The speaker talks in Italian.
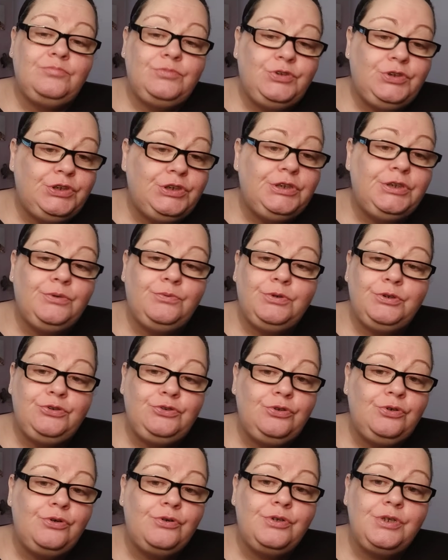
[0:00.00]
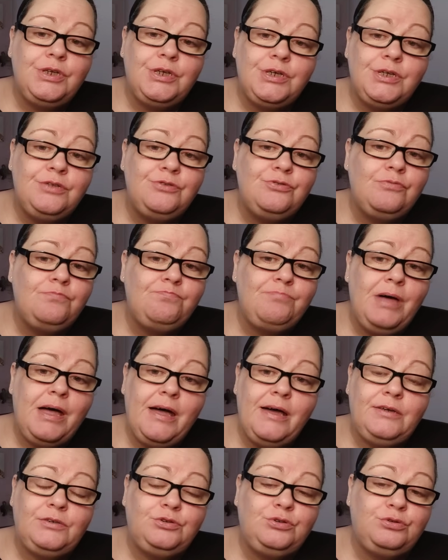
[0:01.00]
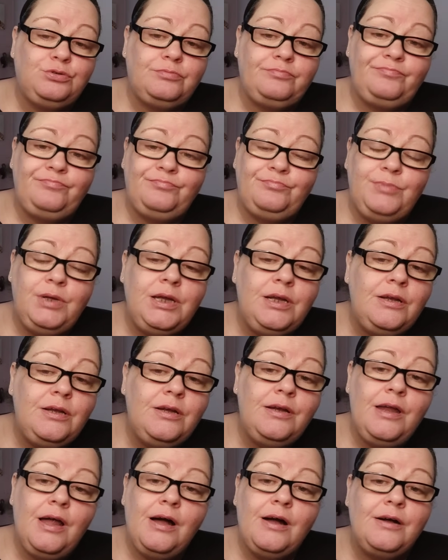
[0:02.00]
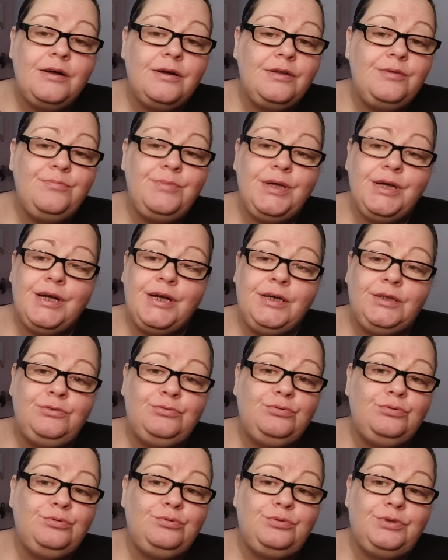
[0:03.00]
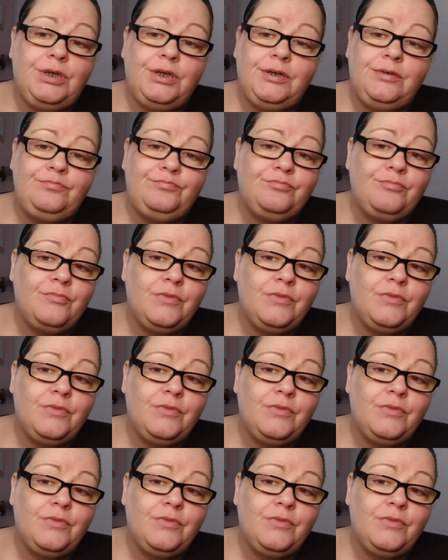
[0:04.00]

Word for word: Cinque giorni che t'ho perso, mille lacrime cadute,